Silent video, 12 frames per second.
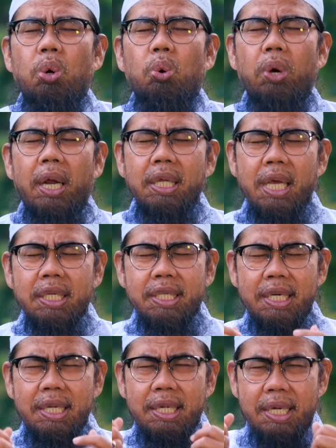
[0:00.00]
Orang yang
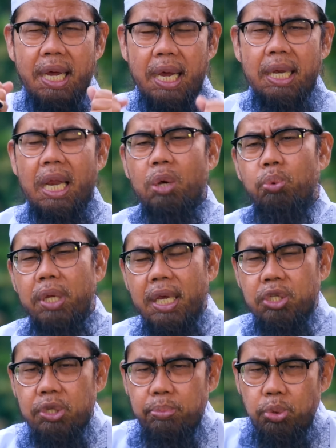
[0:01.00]
sedekah lalu
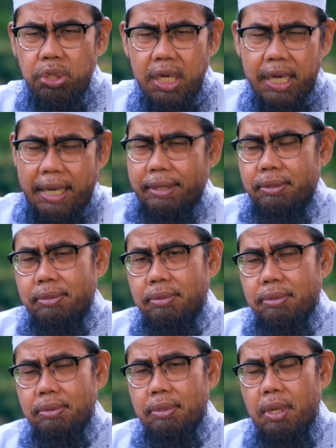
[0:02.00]
dia sembunyikan.
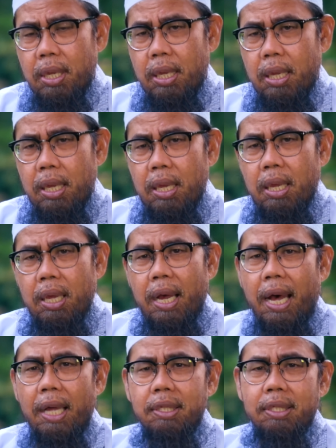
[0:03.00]

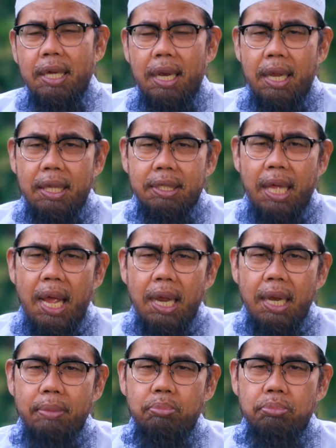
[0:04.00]
Hatta la
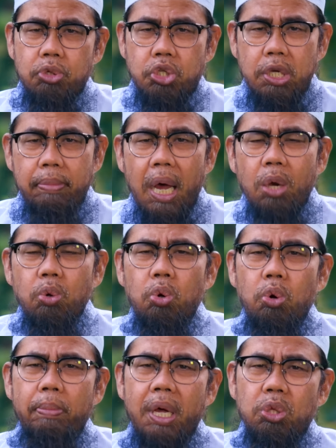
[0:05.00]
ta'lam
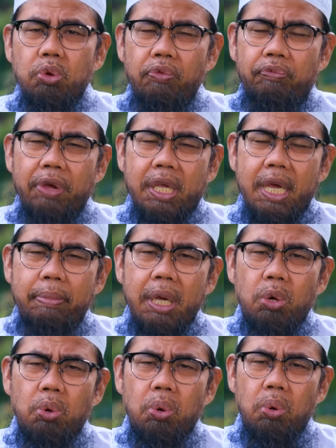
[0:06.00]
shimaluhu ma tunfik
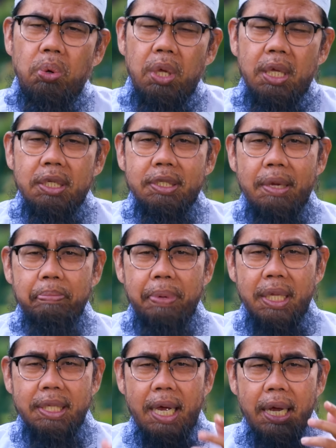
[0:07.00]
yaminuhu.
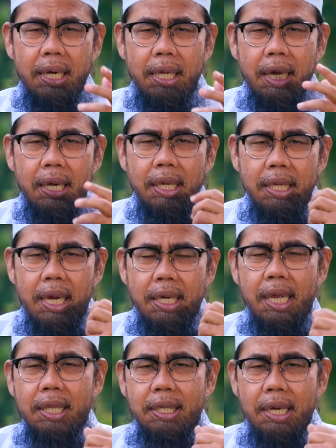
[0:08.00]
Sampai tangan kirinya
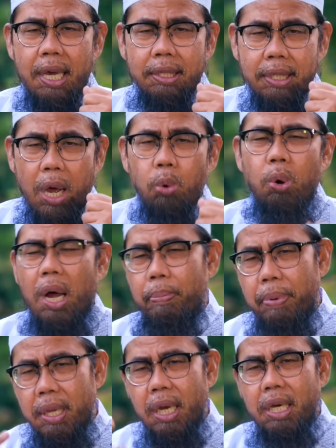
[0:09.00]
dia tidak tahu
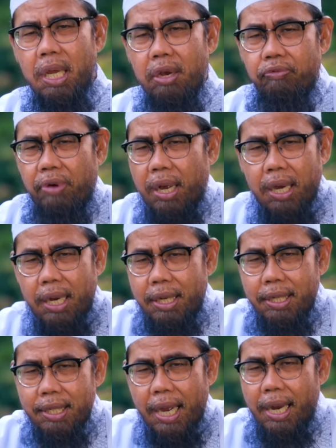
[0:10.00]
apa yang
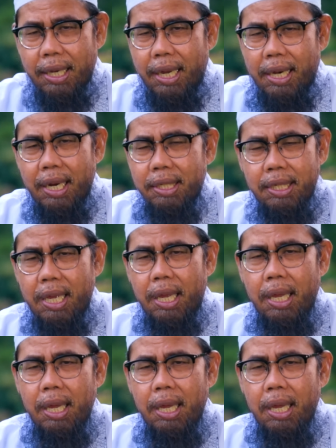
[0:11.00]
diinfakkan tangan kanannya.